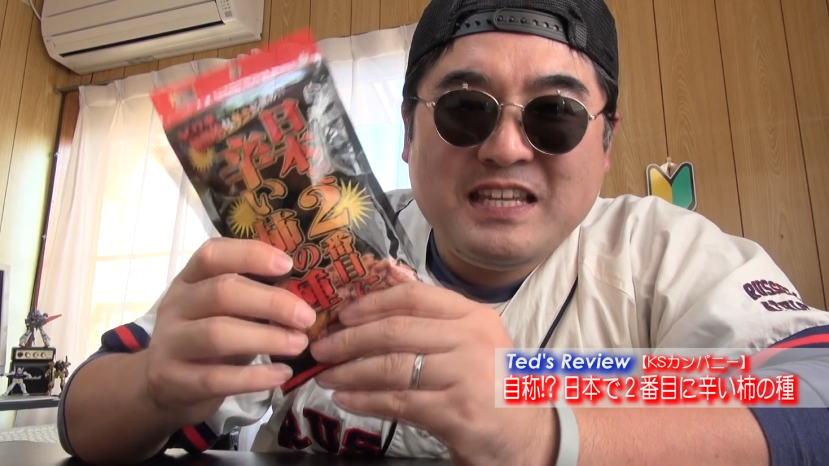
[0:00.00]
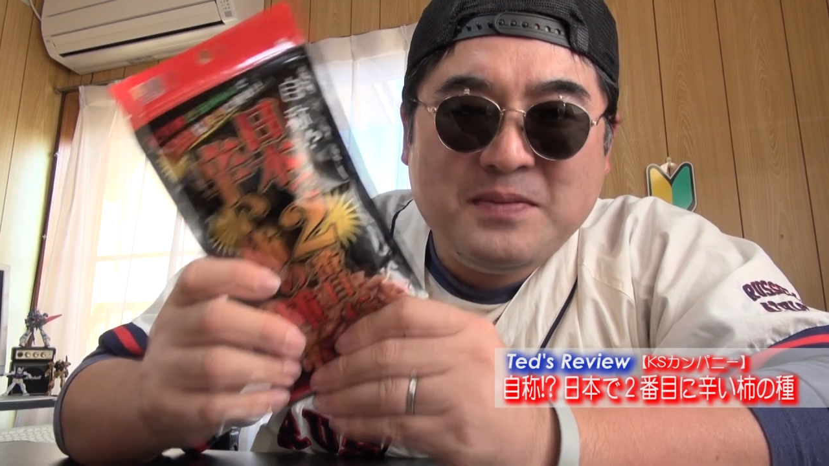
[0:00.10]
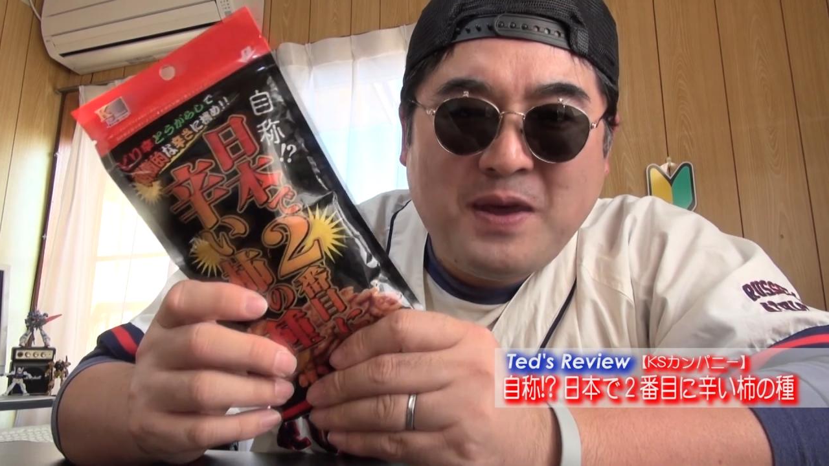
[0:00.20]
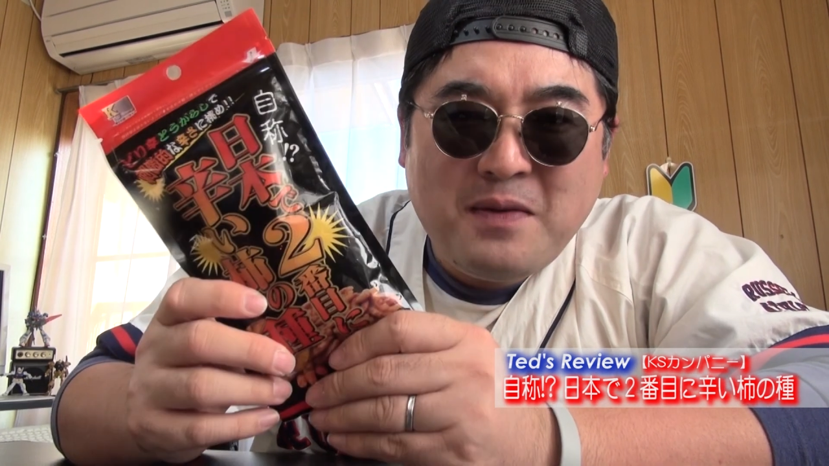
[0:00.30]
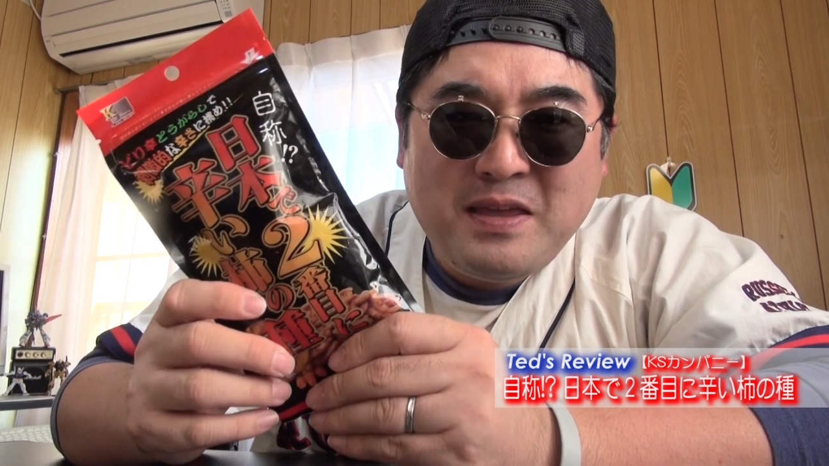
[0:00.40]

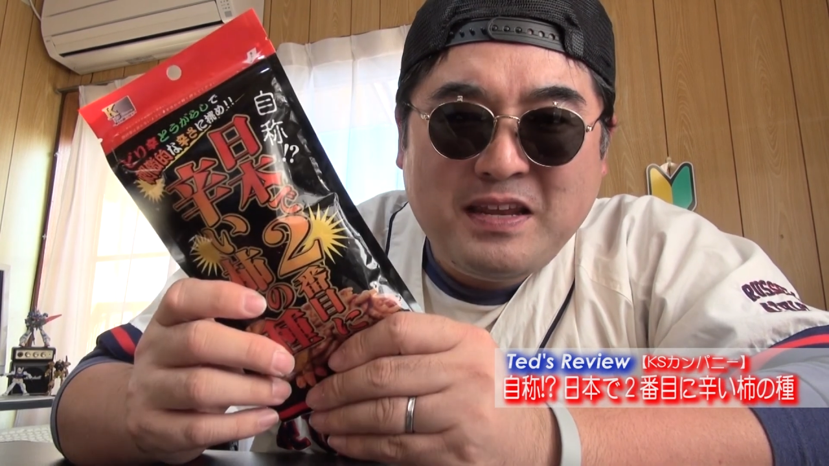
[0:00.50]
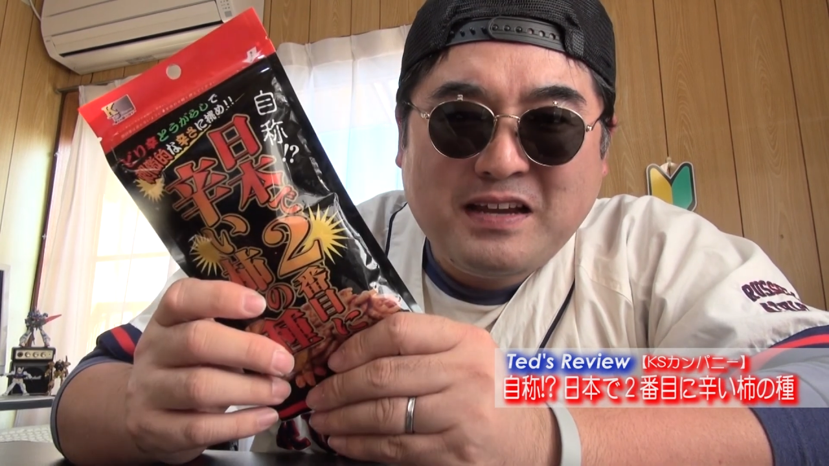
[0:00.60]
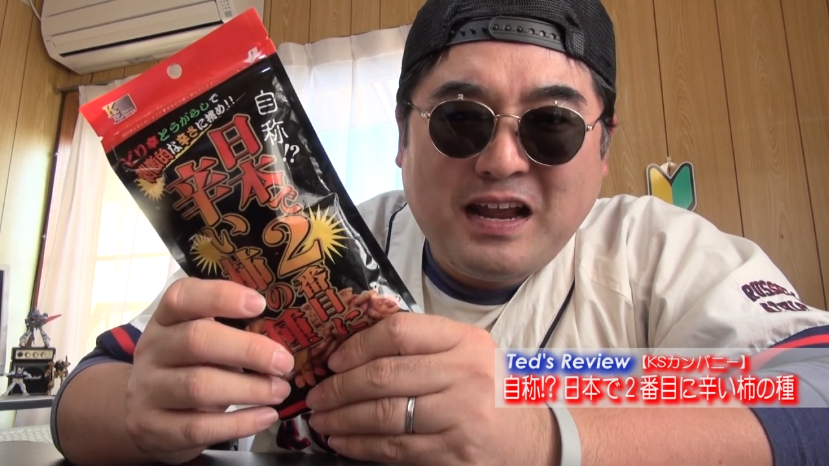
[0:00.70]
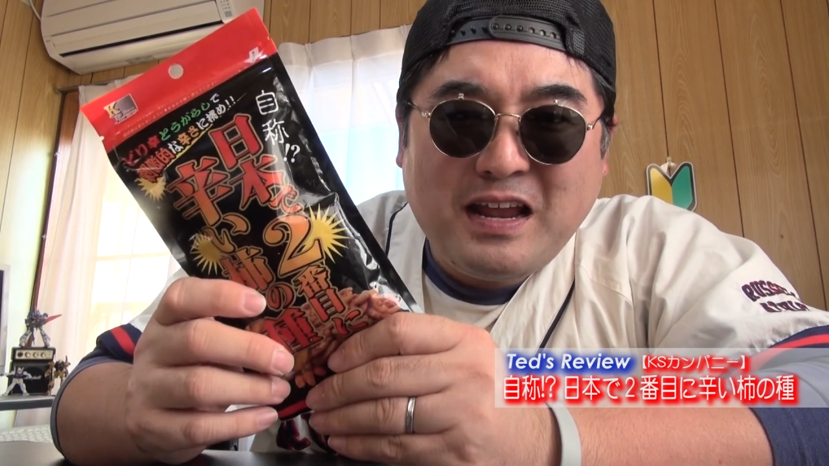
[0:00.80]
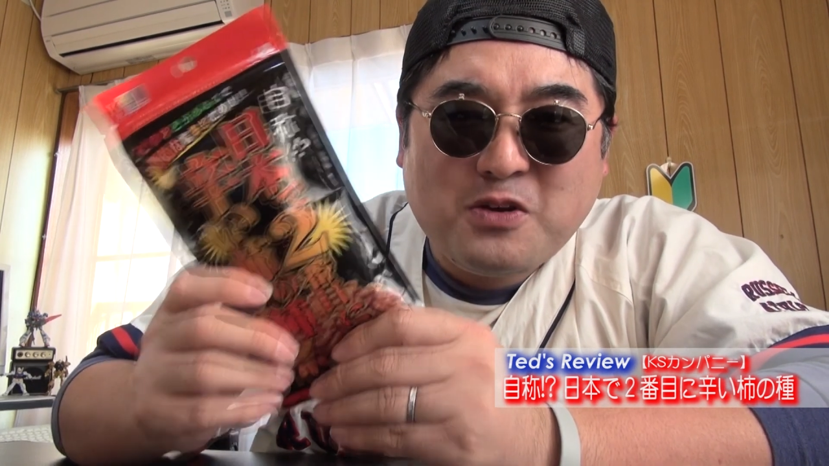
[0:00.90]
2番目に
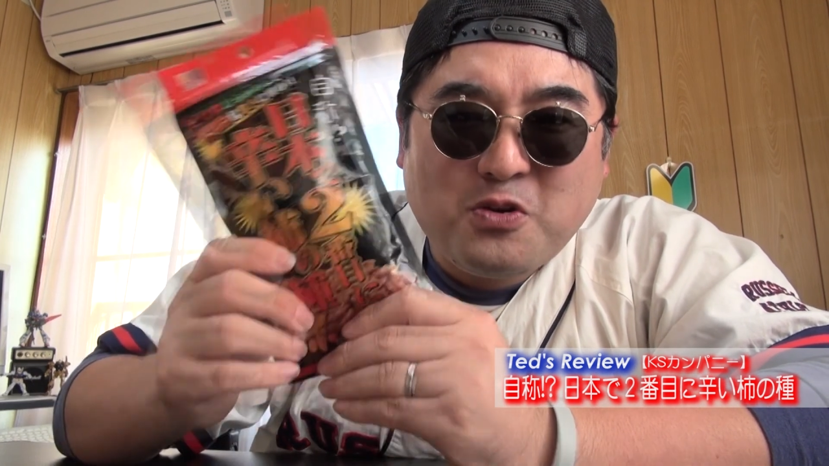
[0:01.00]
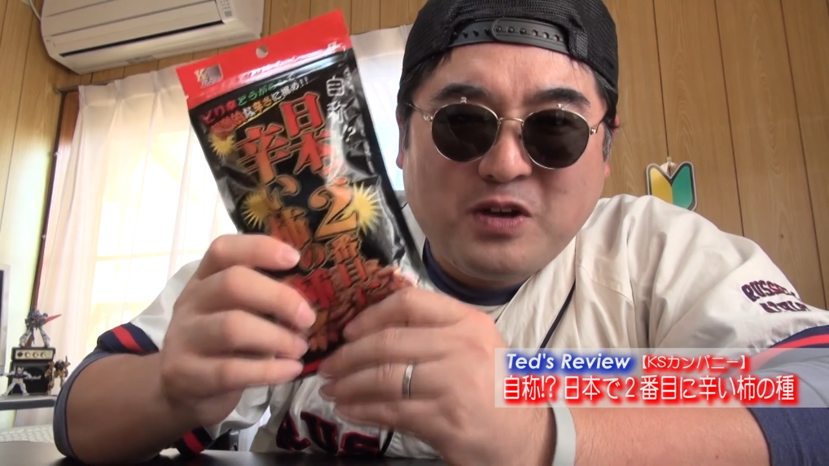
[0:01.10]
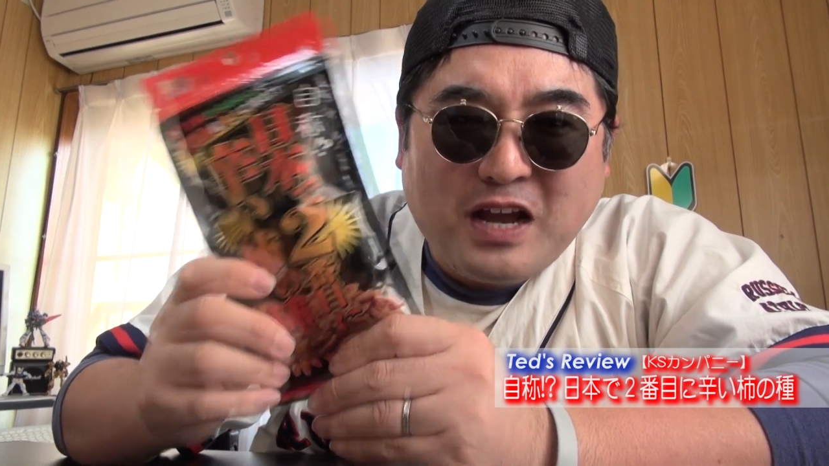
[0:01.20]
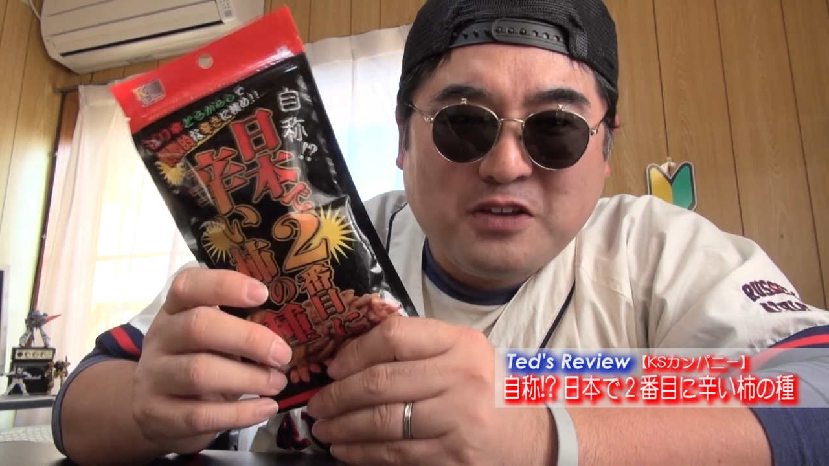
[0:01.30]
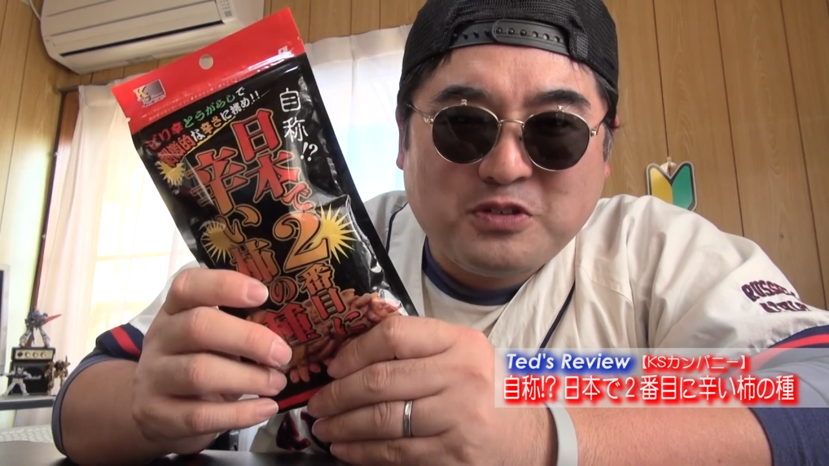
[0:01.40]
辛いこの柿